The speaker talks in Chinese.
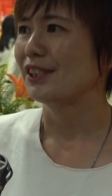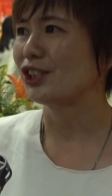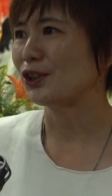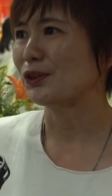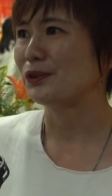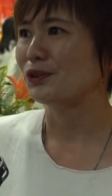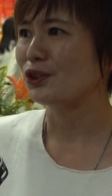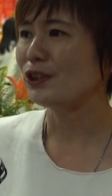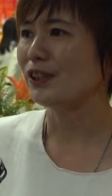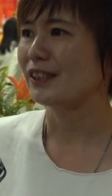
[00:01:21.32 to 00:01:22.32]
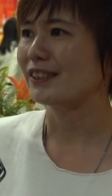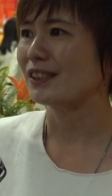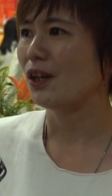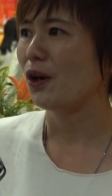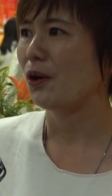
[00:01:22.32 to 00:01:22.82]
就去了
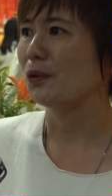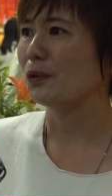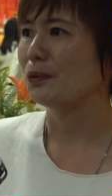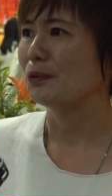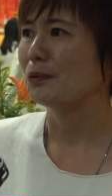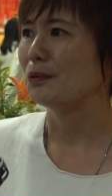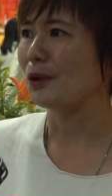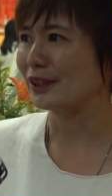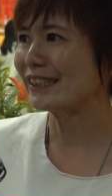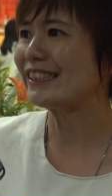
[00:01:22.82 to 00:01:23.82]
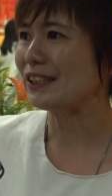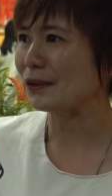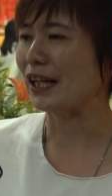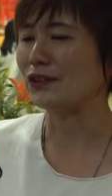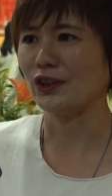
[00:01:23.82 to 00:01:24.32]
之后。我自己
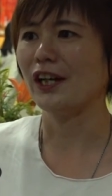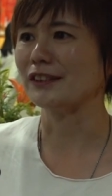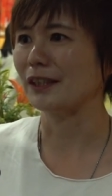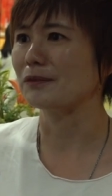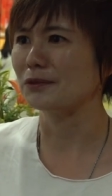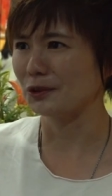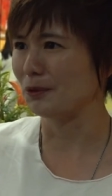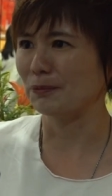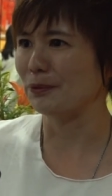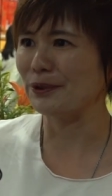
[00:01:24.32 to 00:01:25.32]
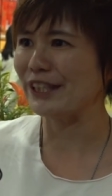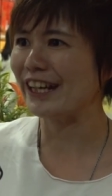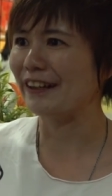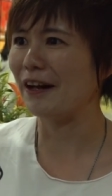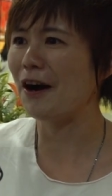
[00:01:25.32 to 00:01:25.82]
有感觉，好像这么不一
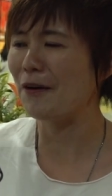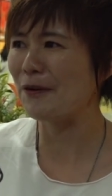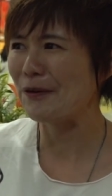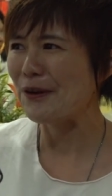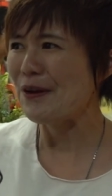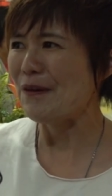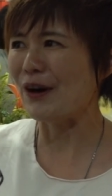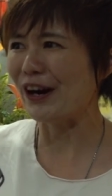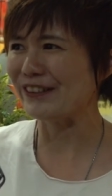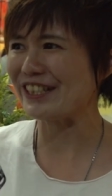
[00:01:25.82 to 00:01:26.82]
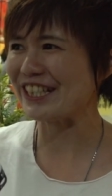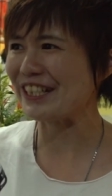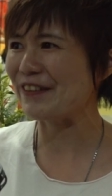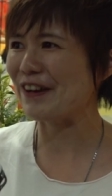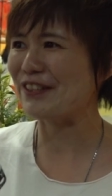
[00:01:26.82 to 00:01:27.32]
样，然后我很
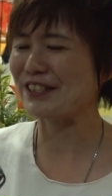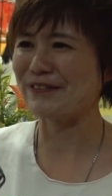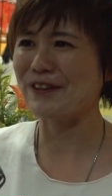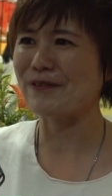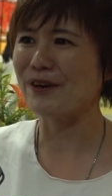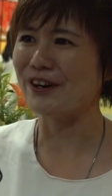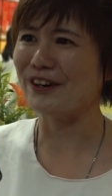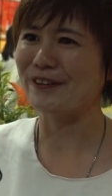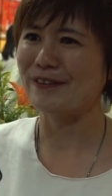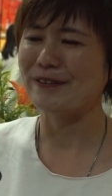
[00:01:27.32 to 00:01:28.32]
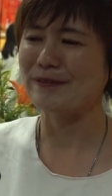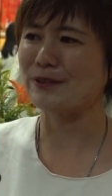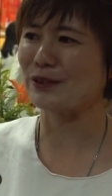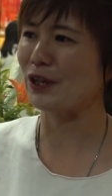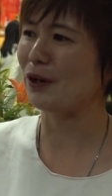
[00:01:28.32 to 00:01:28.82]
奇怪，为什么我
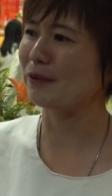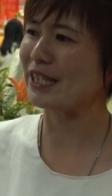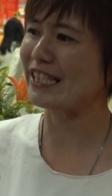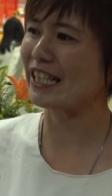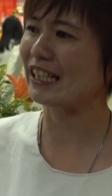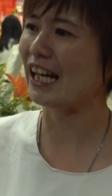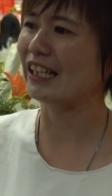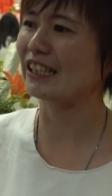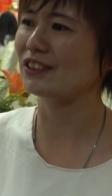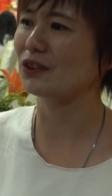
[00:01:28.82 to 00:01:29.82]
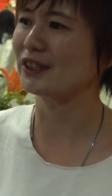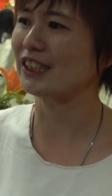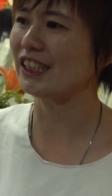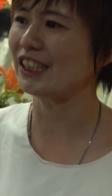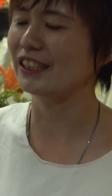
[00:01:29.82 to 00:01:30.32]
有时候以前看那个东
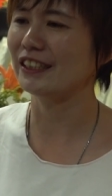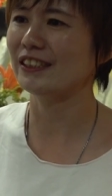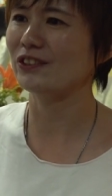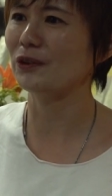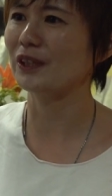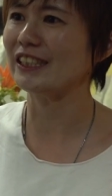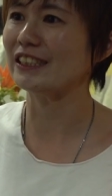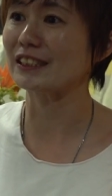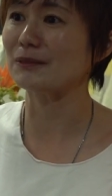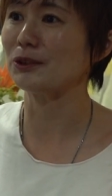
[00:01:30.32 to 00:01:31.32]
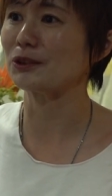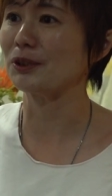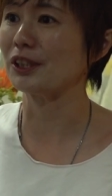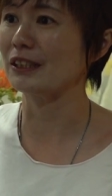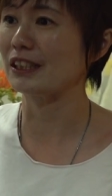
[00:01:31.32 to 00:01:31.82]
西，可能对我来讲是没有什
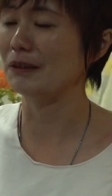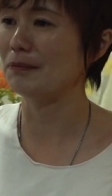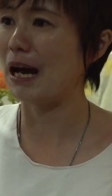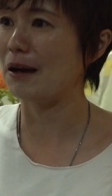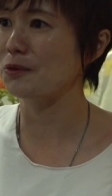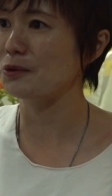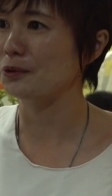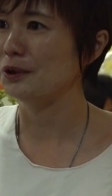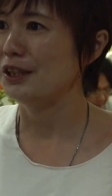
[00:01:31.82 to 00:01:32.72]
么的，可能麻木，